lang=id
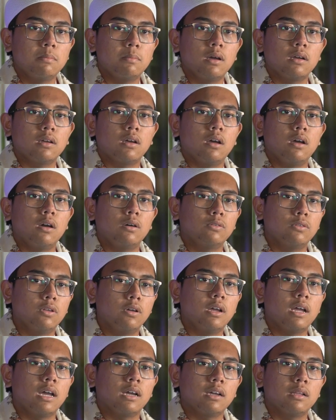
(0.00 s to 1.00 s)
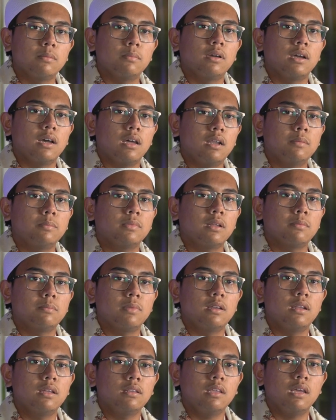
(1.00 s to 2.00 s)
maka Allah akan
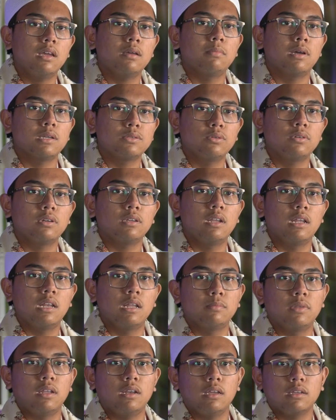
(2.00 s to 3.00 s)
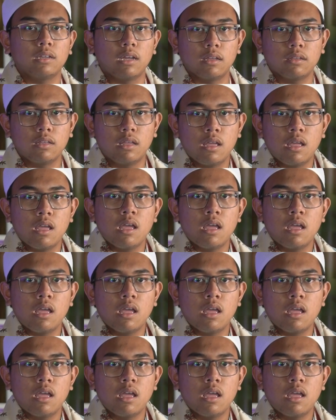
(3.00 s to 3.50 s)
mengharamkan badannya masuk ke dalam neraka.